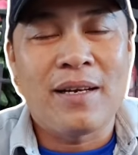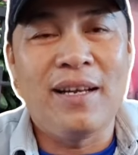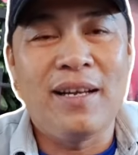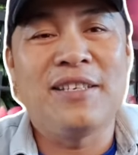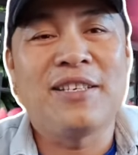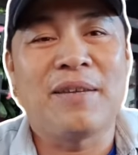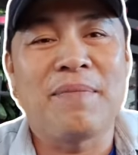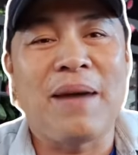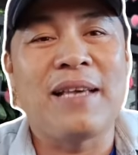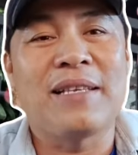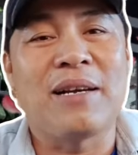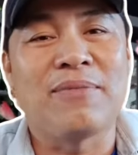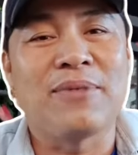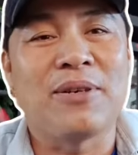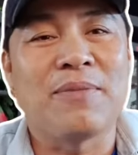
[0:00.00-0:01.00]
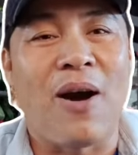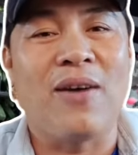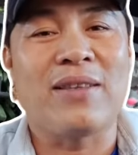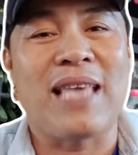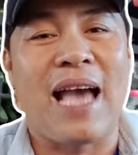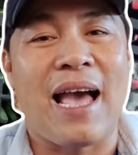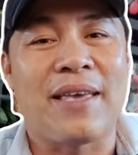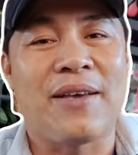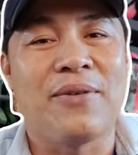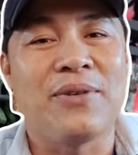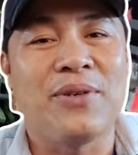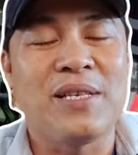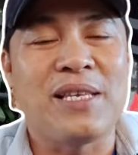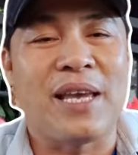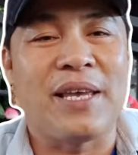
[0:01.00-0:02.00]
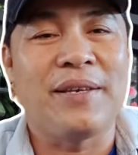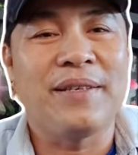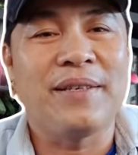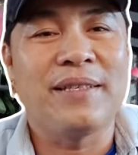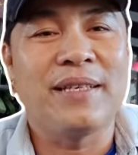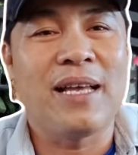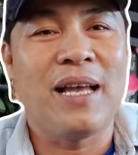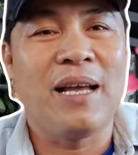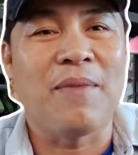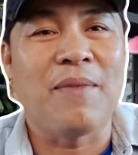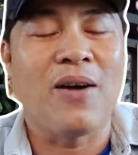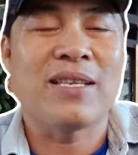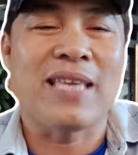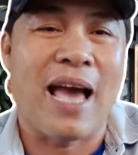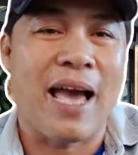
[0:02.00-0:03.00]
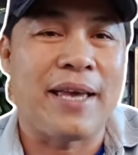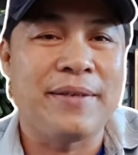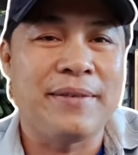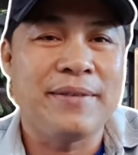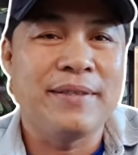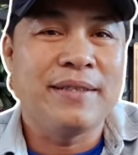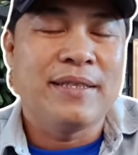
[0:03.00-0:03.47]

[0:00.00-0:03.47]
lên sân bay xong rồi bỏ chạy cô chú anh chị ha, bỏ chạy